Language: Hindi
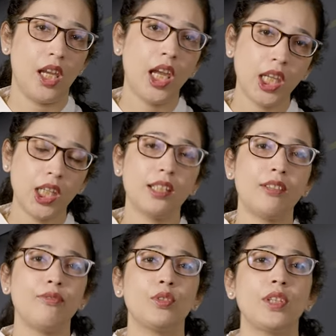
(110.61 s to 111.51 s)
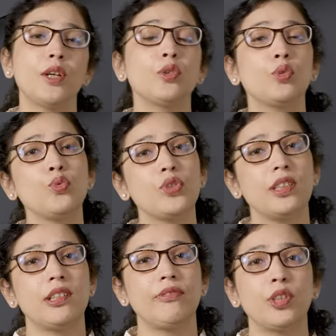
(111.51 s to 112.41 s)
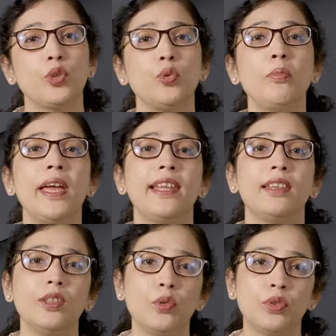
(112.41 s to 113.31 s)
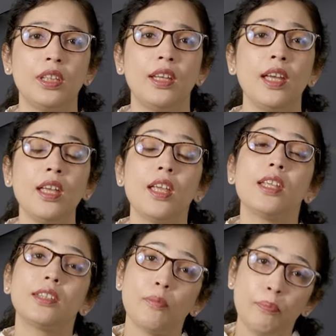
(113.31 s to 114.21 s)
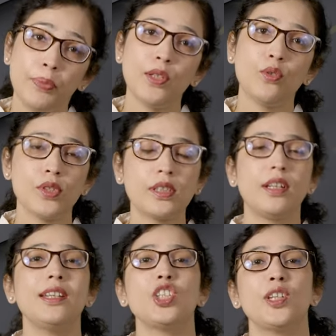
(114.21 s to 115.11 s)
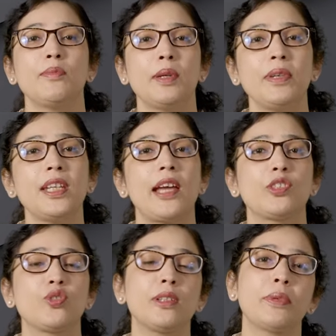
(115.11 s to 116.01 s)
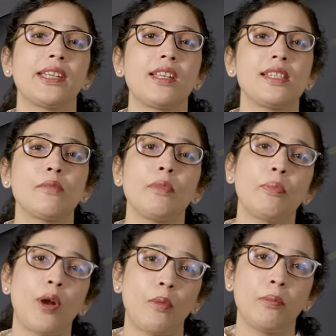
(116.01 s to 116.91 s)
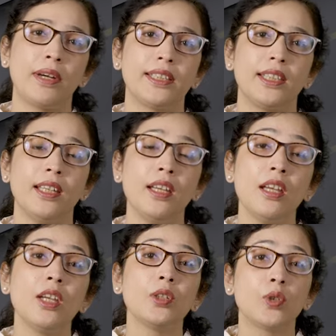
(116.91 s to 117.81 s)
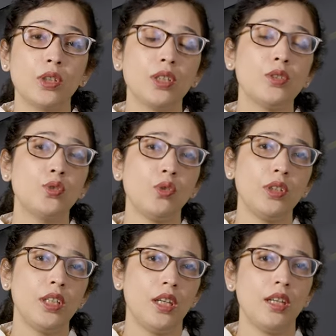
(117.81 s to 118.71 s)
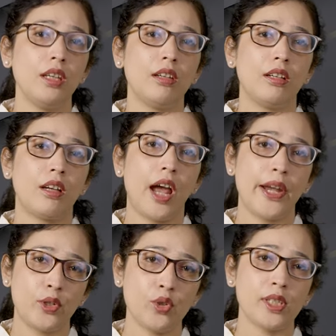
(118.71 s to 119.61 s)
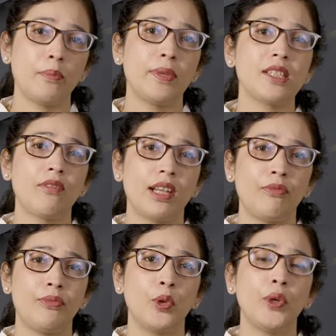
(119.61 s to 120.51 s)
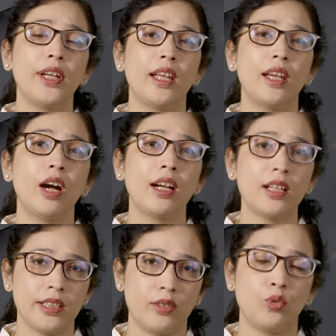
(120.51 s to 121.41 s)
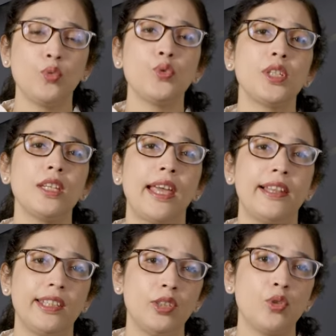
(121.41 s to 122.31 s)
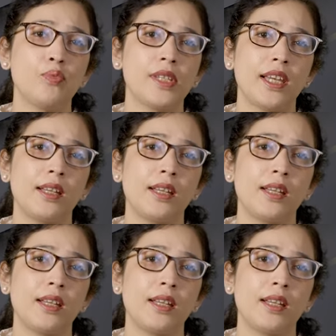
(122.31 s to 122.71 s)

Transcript: एक की तरफ होता है और दूसरी तरफ की ट्यूब हेल्दी होती है तब भी उस कंडीशन में भी नेचुरल प्रेगनेंसी में प्रॉब्लम आती है क्योंकि जो ये हाइड्रोसेल्पिंग्स वाला फ्लूड है अगर दूसरी हेल्दी ट्यूब से